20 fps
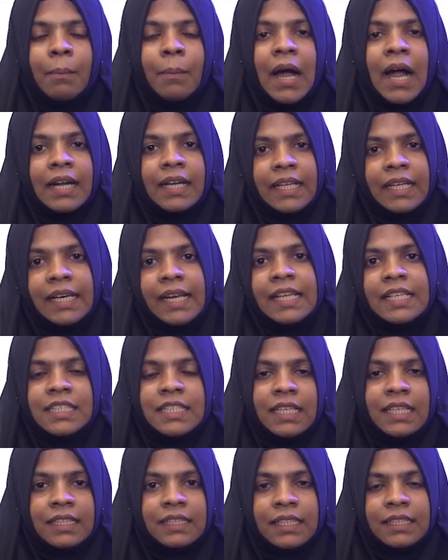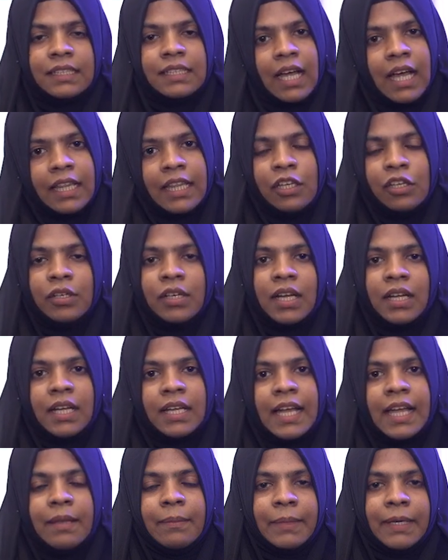மாட்டு இறைச்சி இருந்தது அதையும்
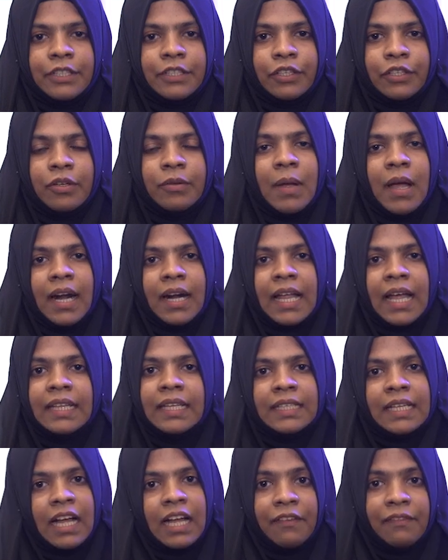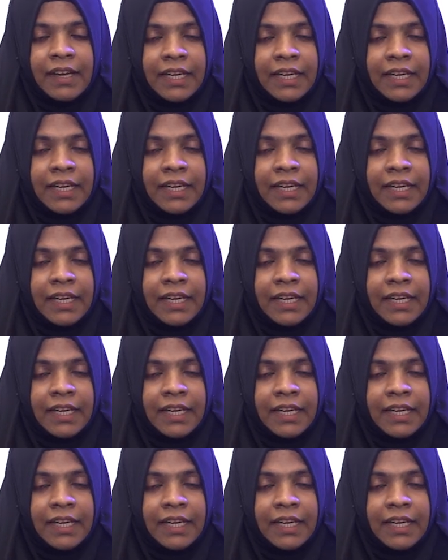நாங்கள் கைப்பற்றிட்டோம் ஆனால் அதுக்காக